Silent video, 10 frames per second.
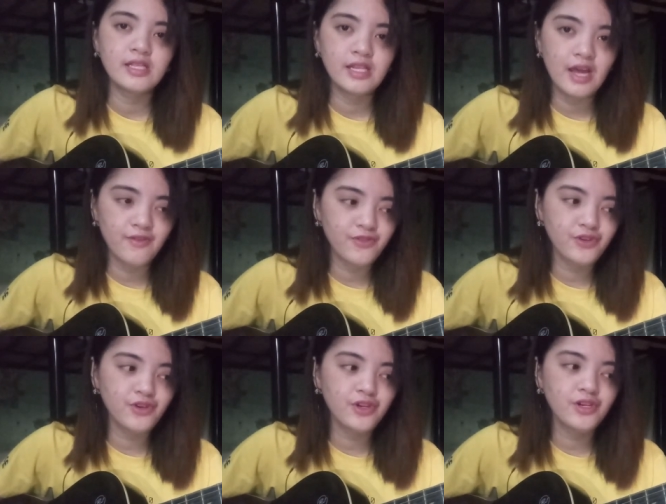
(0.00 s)
and
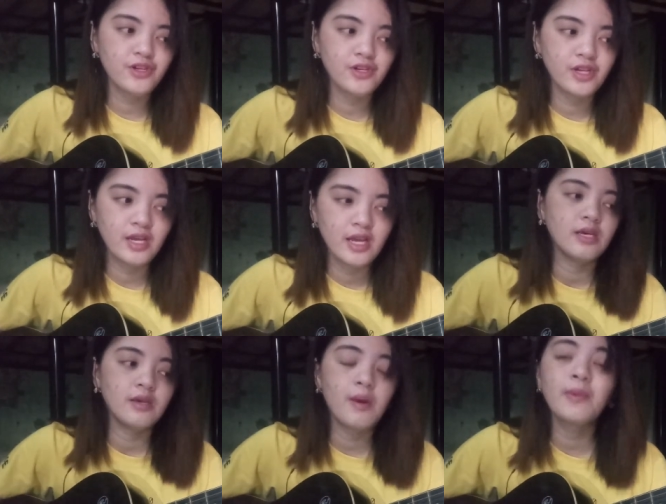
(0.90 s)
after
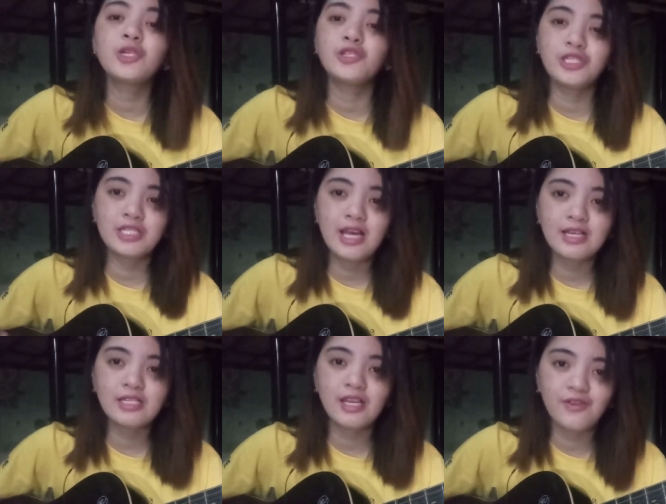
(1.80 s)
babalik na siya sa
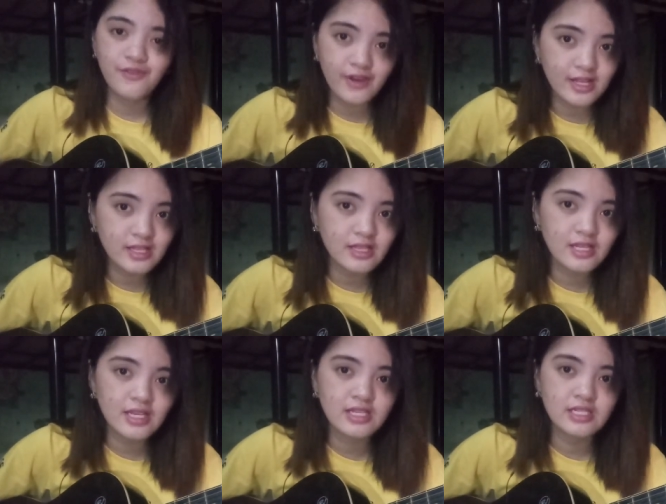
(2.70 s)
2nd fret
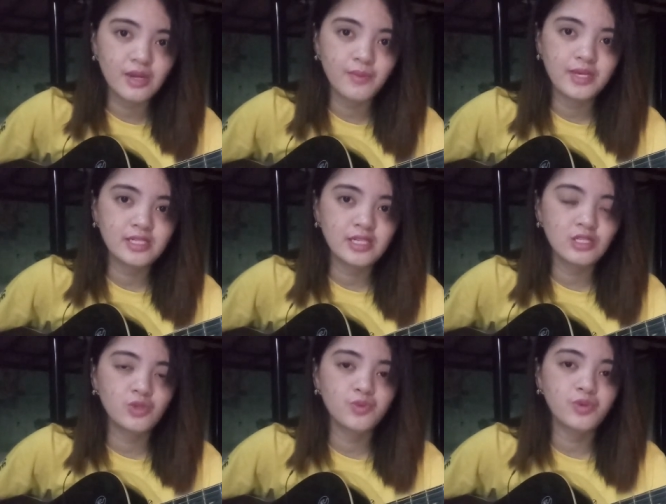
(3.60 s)
isang
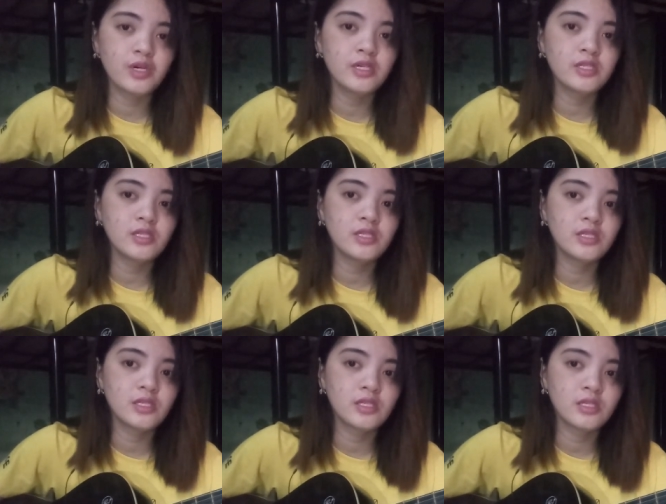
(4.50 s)
beses
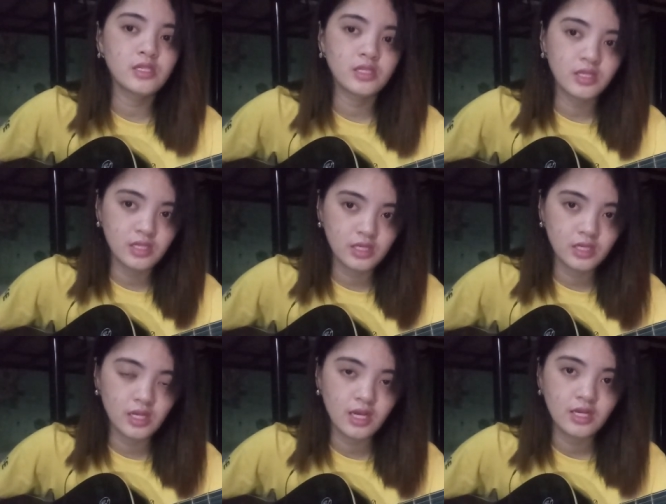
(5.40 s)

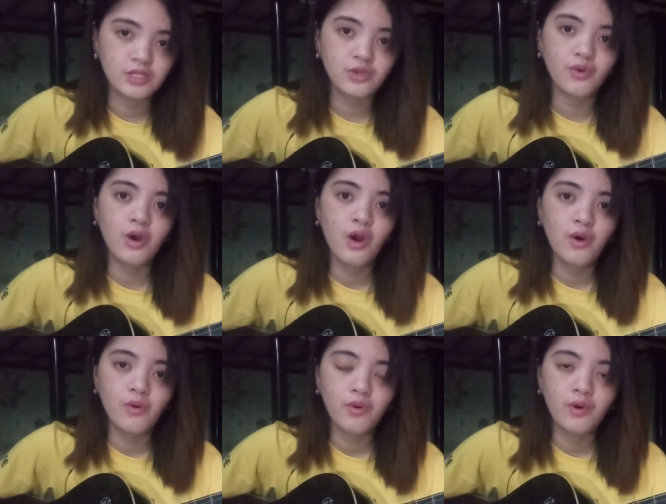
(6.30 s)
1 so
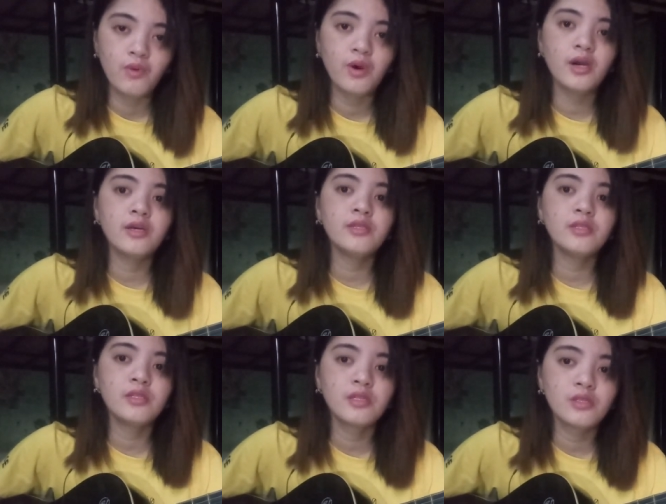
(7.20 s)

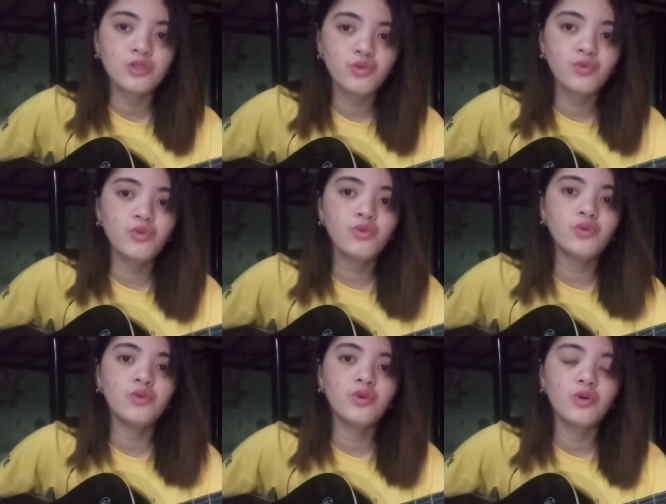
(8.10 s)
1
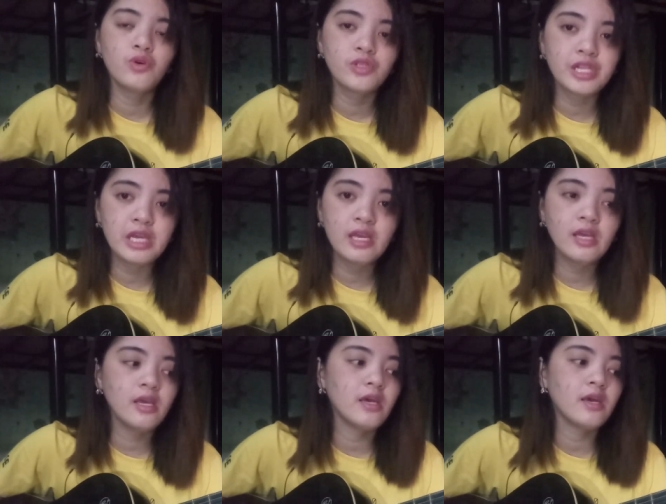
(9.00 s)
2
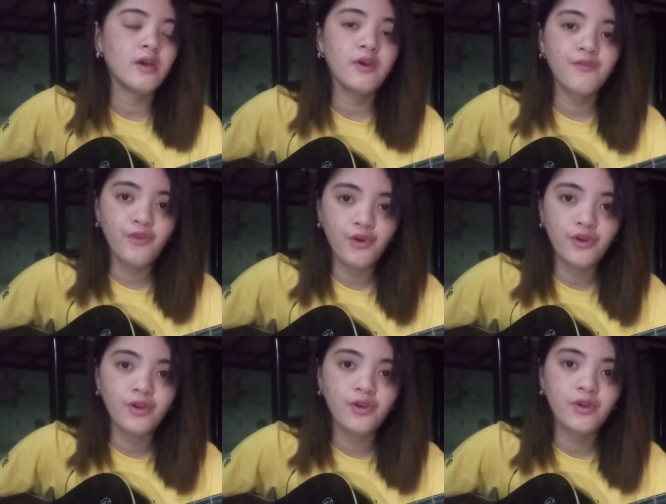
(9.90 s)
3
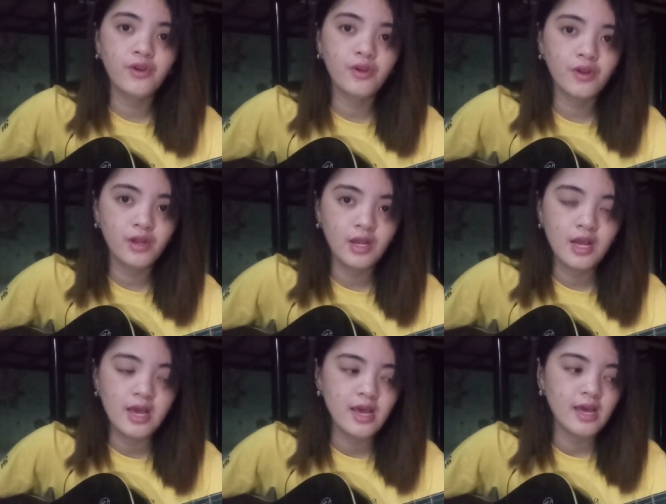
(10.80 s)
4
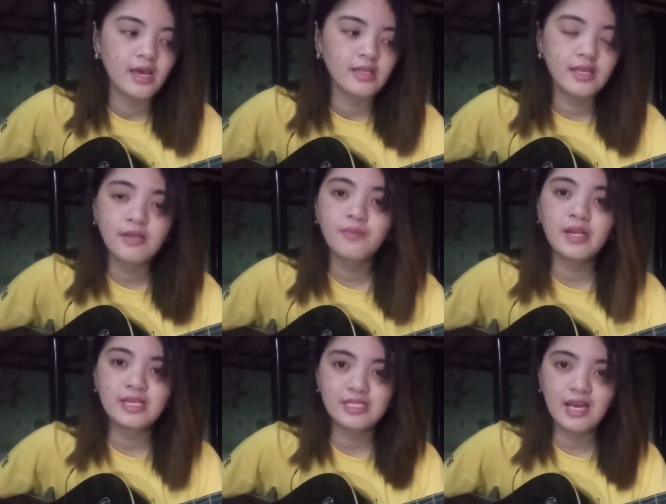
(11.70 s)
then
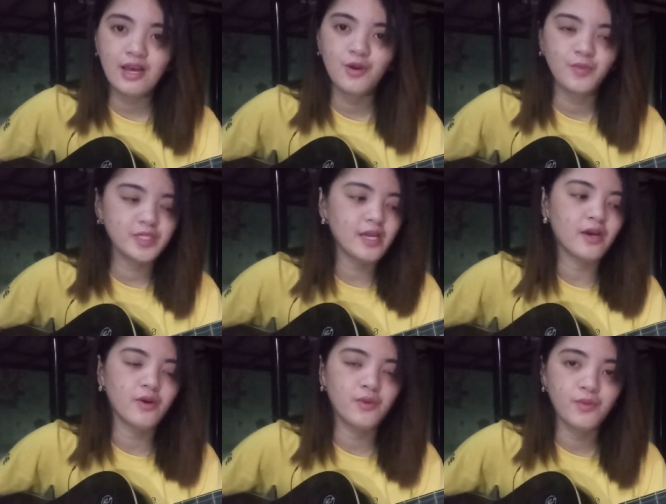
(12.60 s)
balik sa
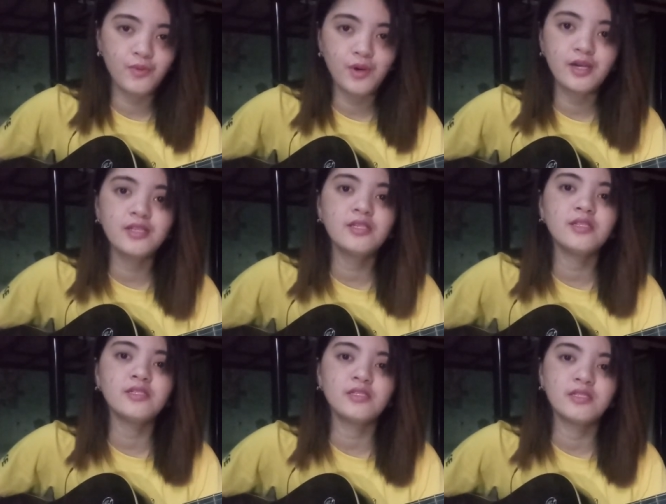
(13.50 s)
umpisa
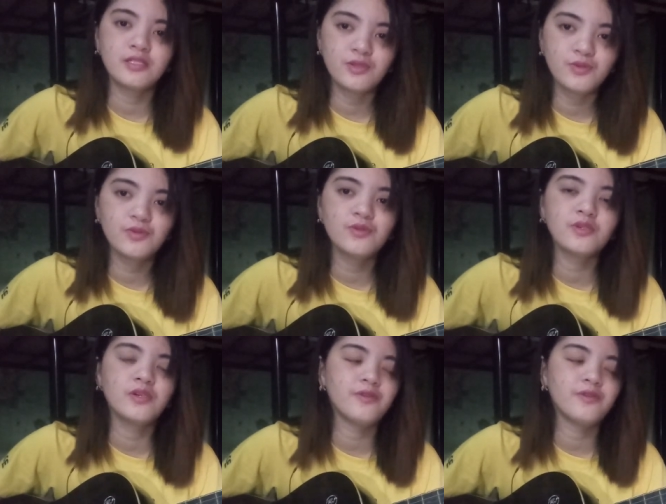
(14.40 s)
1 2